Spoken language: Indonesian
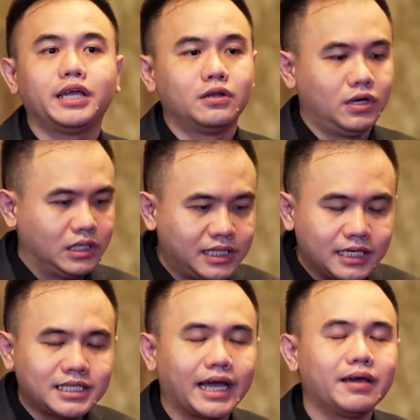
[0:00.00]
Di Indonesia,
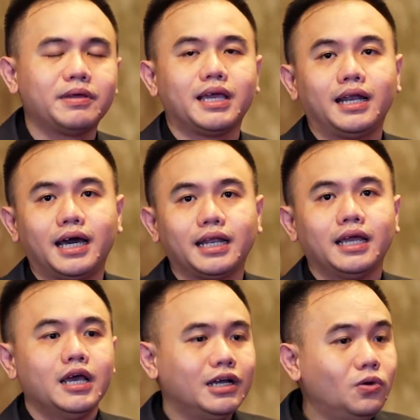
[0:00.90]
saya menyadari,
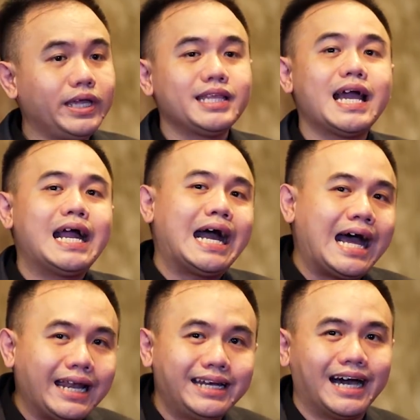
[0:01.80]
duitnya nggak
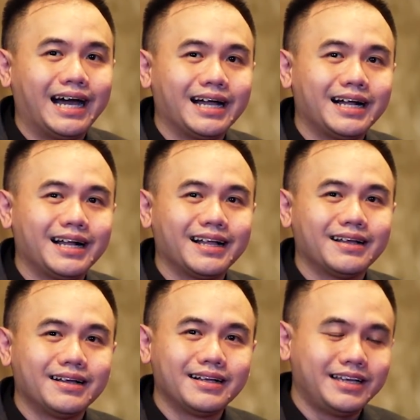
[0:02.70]
ada
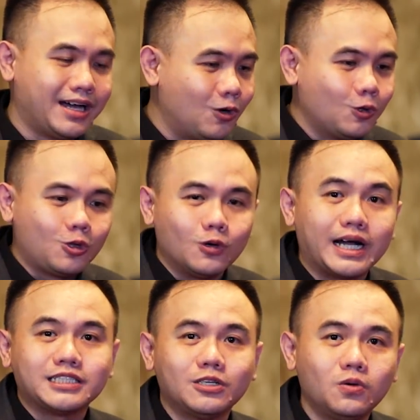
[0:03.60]
yang untuk
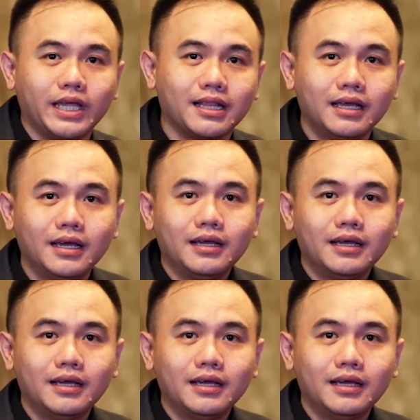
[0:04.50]
kasih duit.